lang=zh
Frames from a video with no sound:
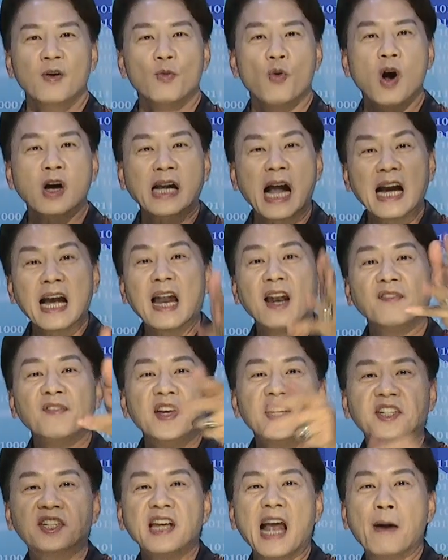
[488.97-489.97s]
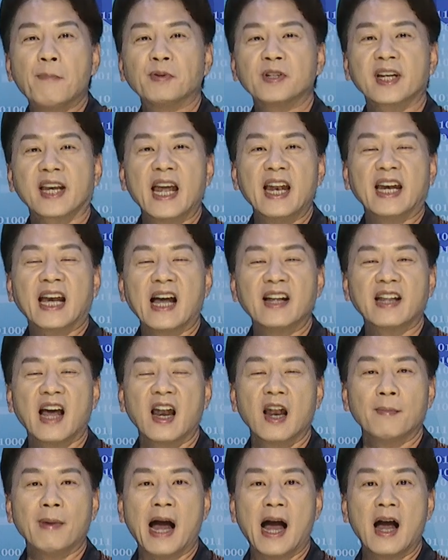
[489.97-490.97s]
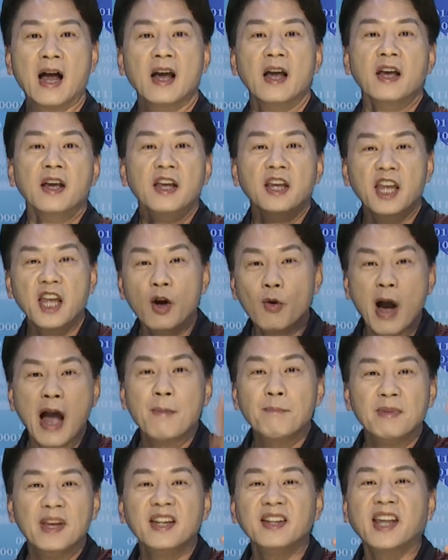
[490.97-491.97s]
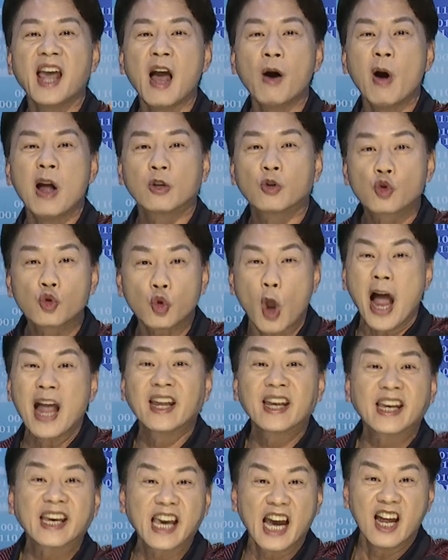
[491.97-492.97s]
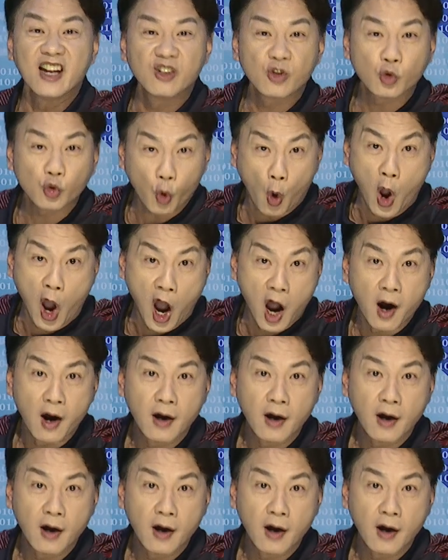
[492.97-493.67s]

我刚刚的 VCR 不是给你看到了吗？因为明天会赚更多。